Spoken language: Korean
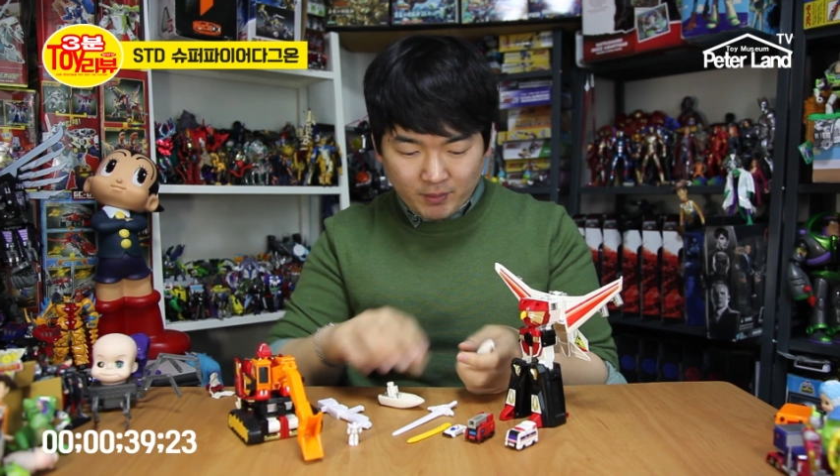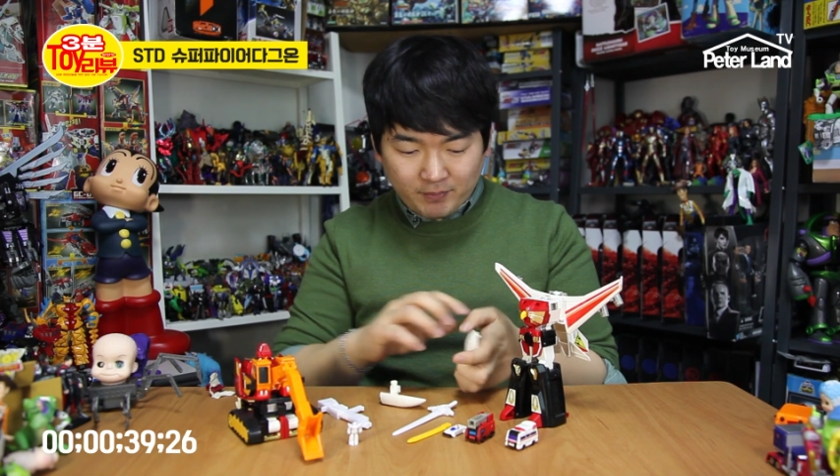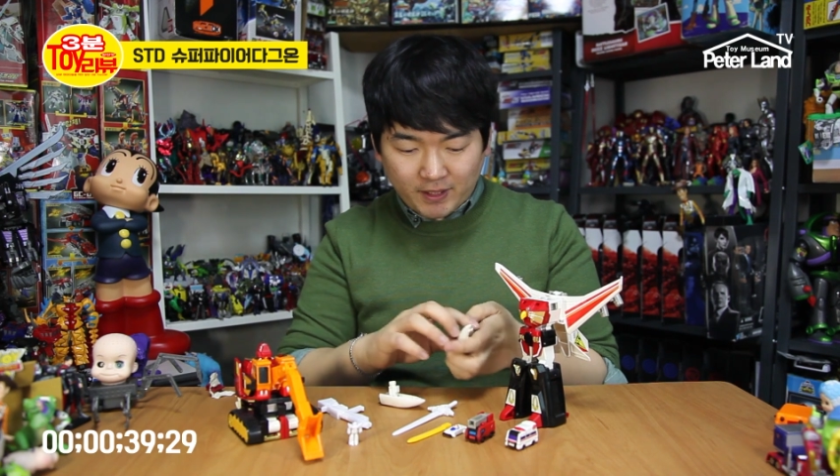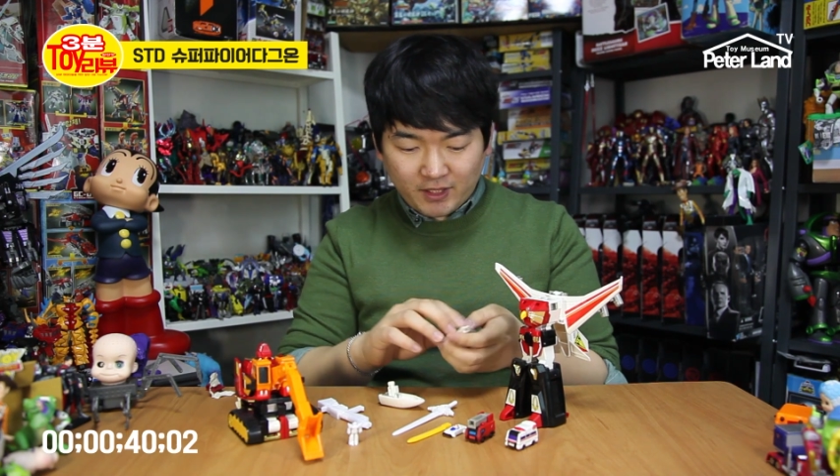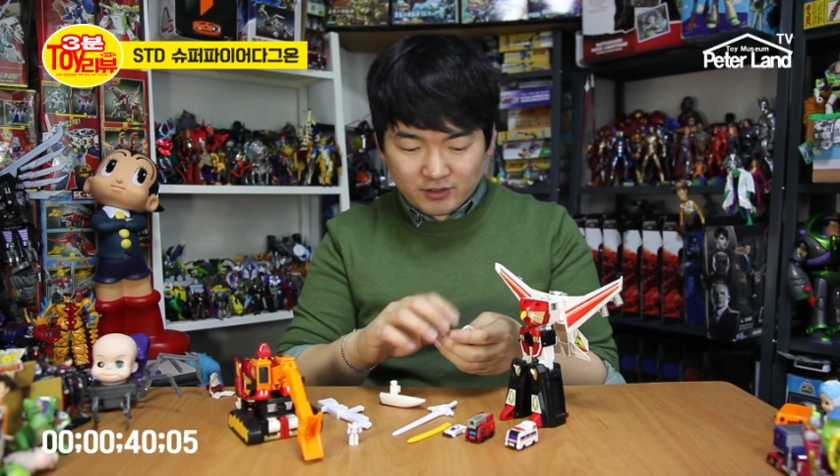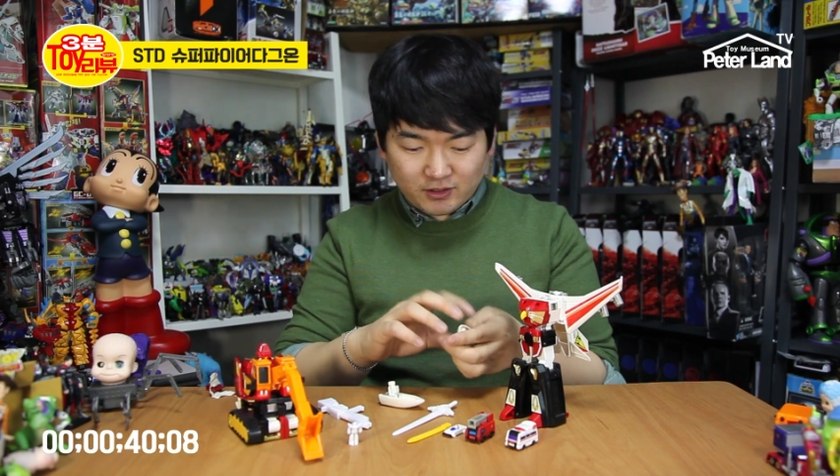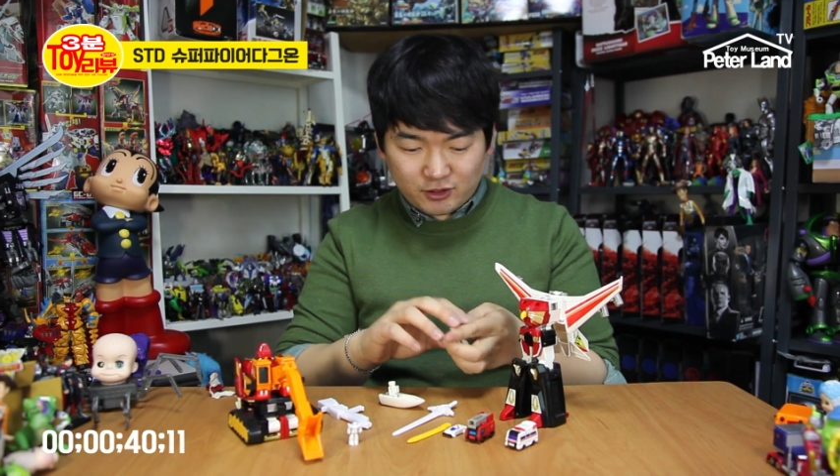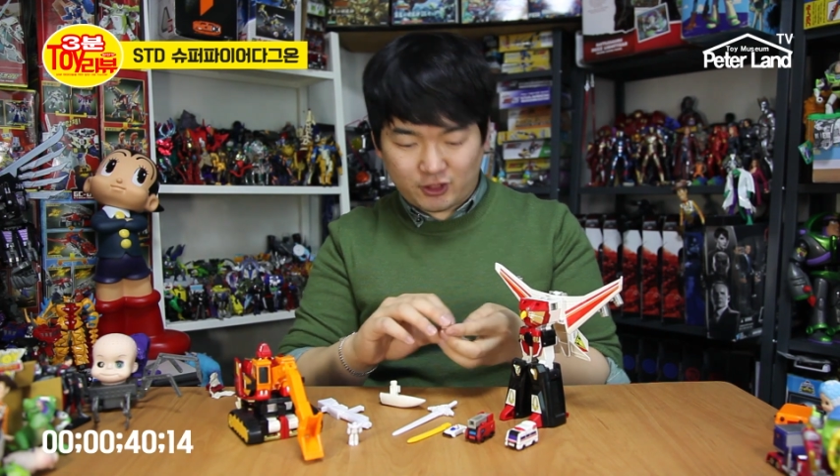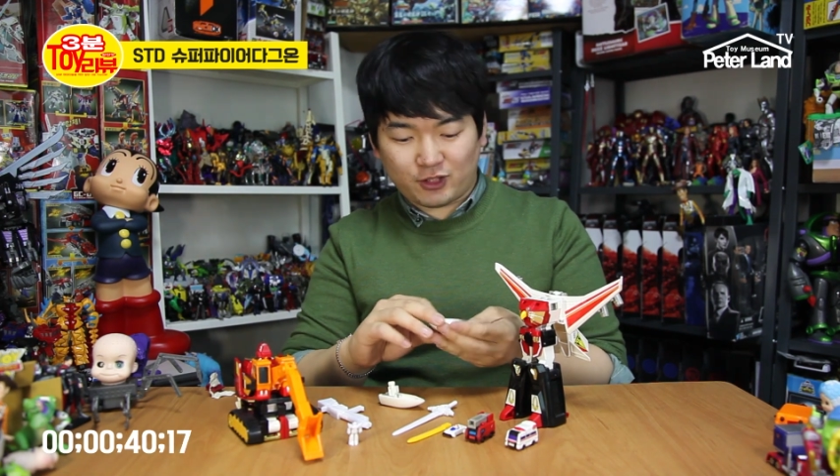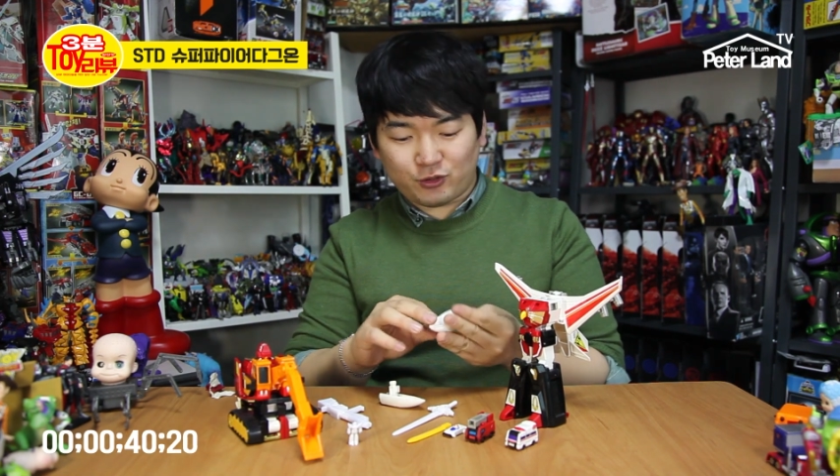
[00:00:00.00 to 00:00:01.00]
파이어
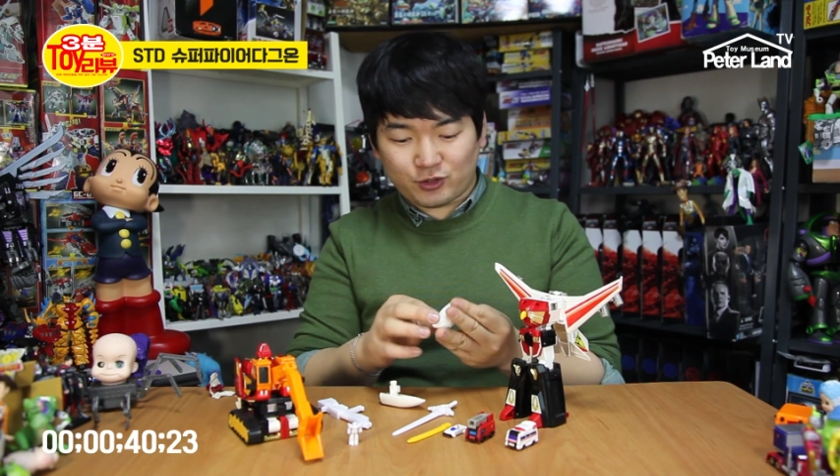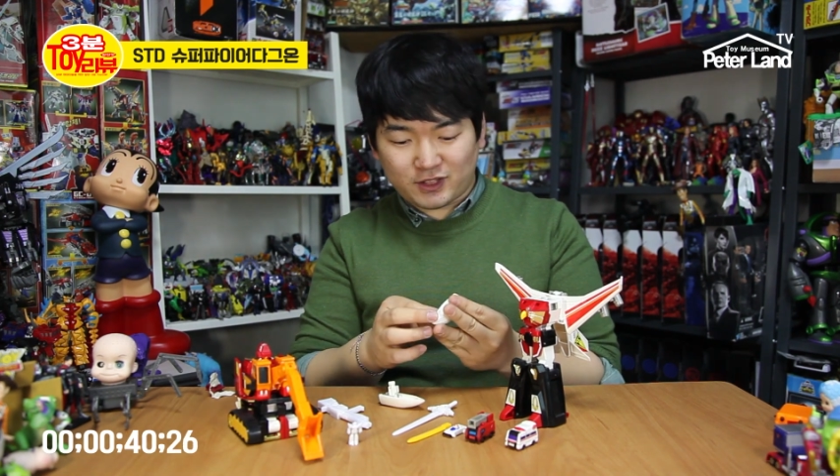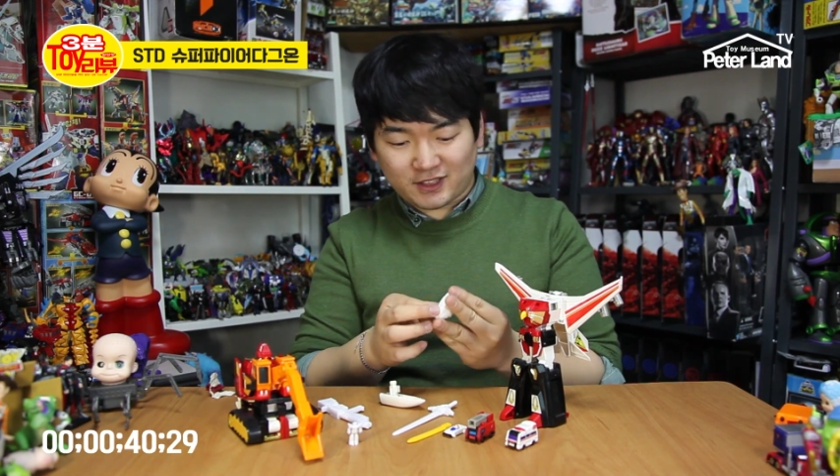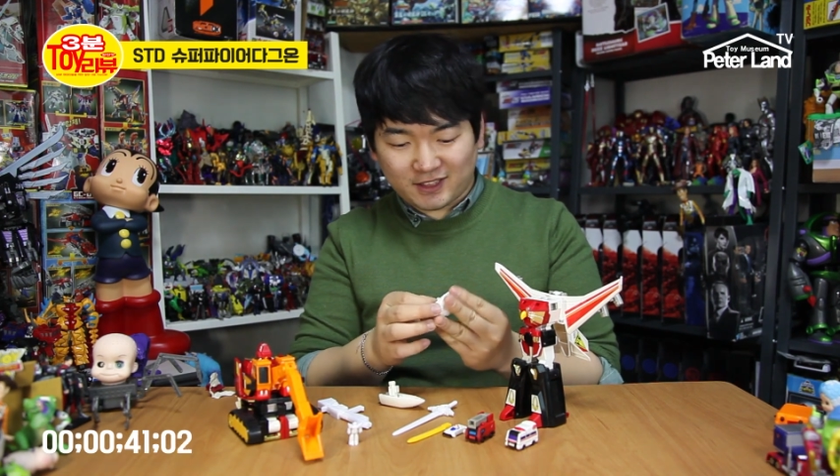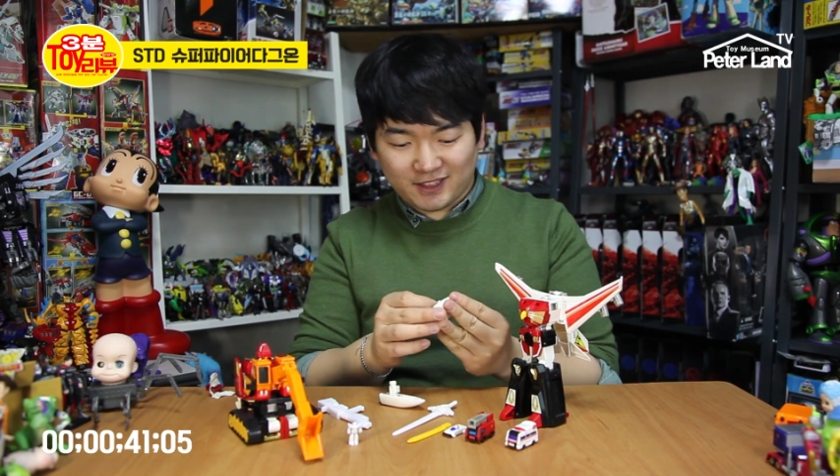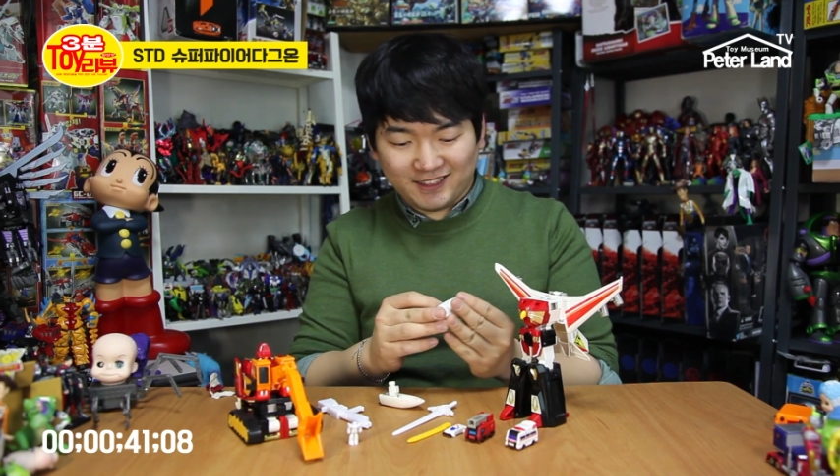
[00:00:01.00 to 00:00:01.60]
스트라투스.